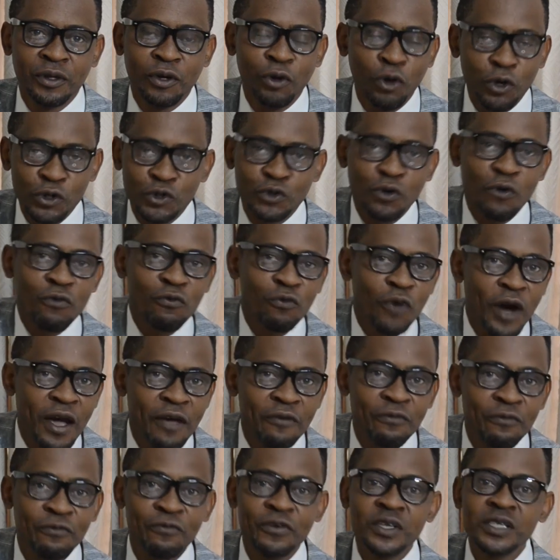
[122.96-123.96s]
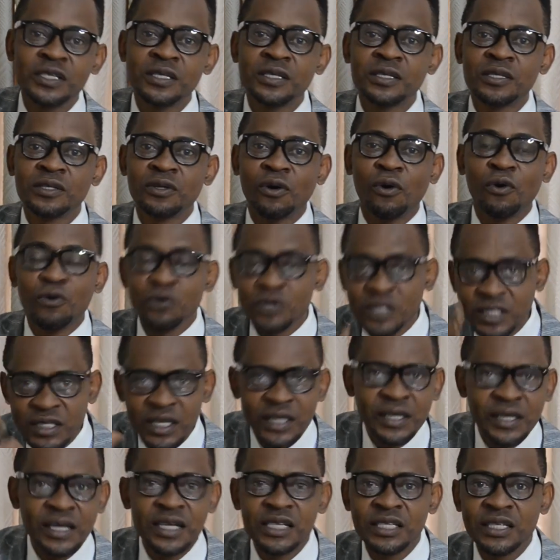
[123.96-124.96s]
Lorsqu'on voit un fils, on
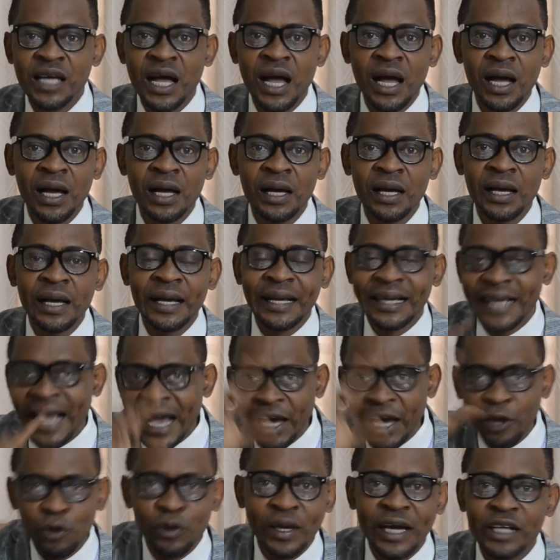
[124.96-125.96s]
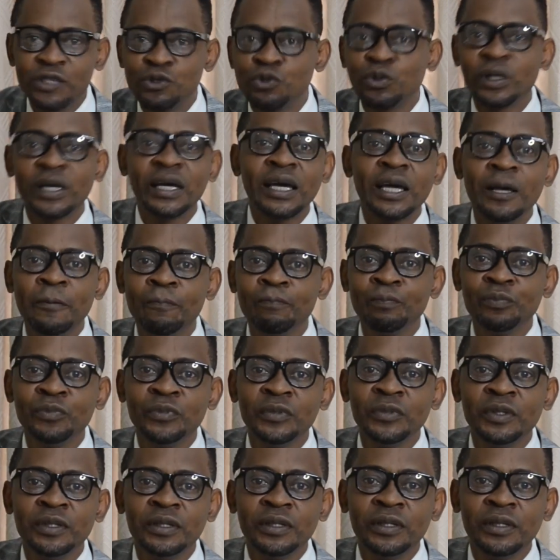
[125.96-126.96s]
sait déjà caricaturer
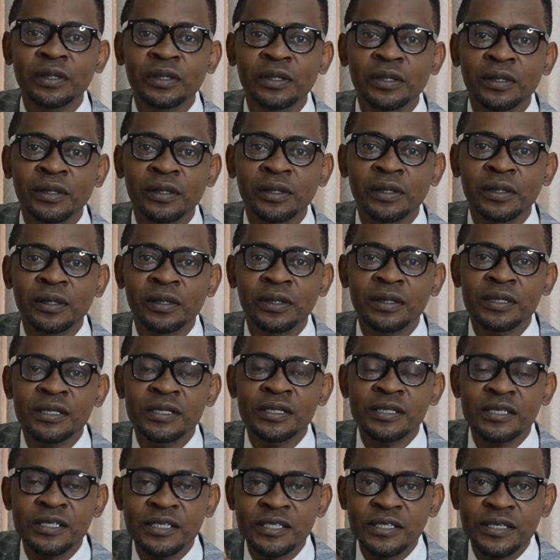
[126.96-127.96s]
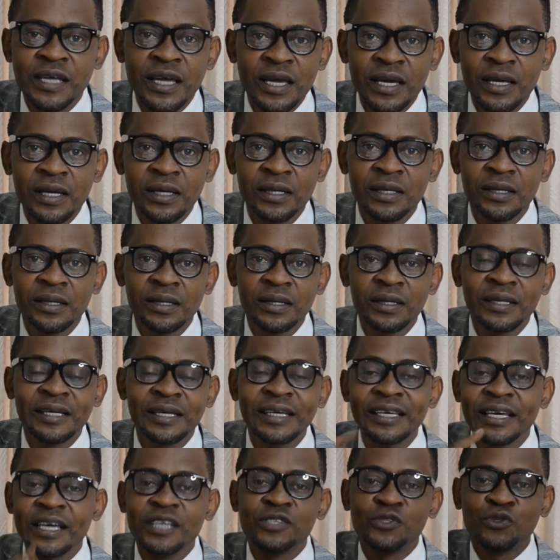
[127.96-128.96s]
c'est
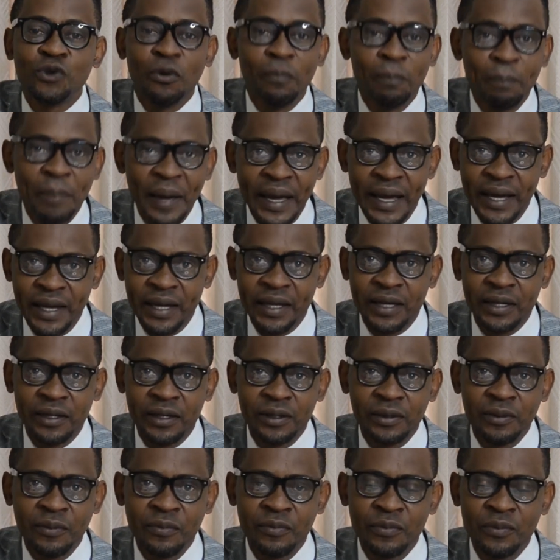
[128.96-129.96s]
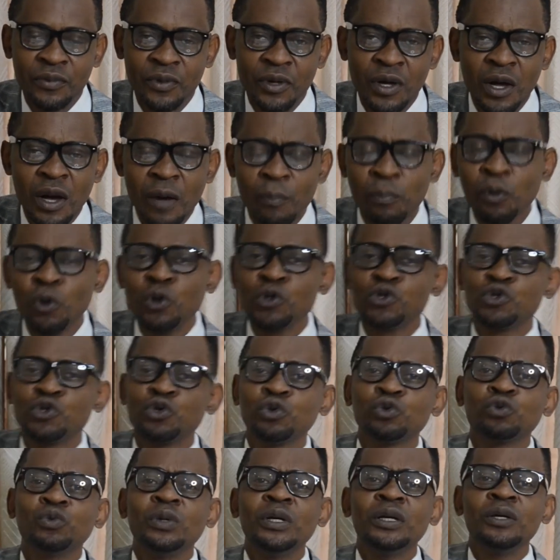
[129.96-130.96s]
qui est son père. Pour
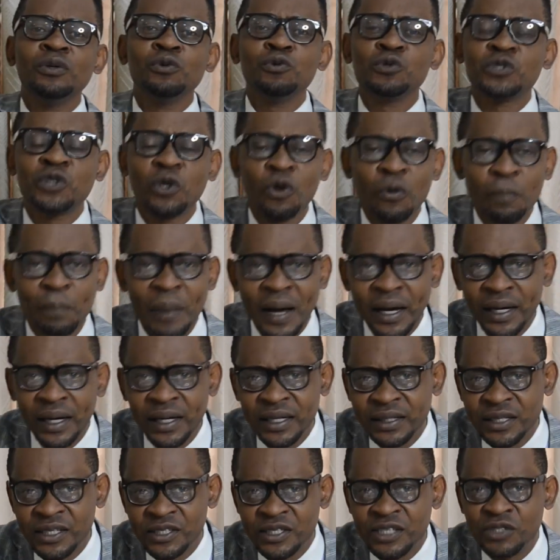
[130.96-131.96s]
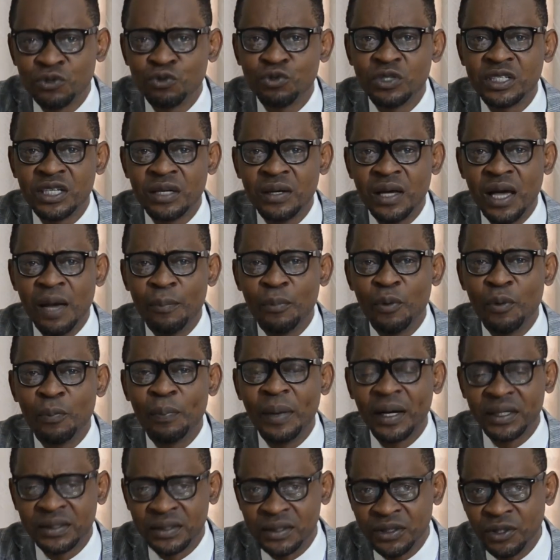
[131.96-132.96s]
aujourd'hui, nous allons parler de ces sujets un peu
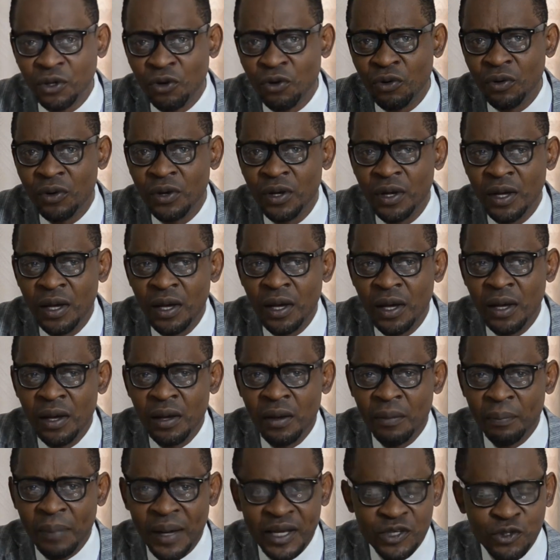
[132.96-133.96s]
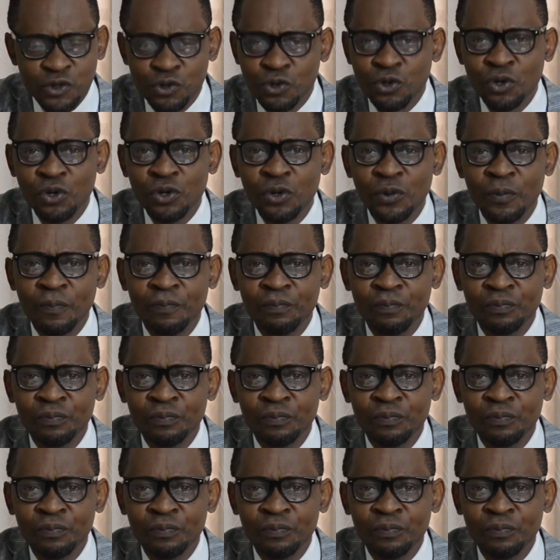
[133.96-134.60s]
pertinents parce que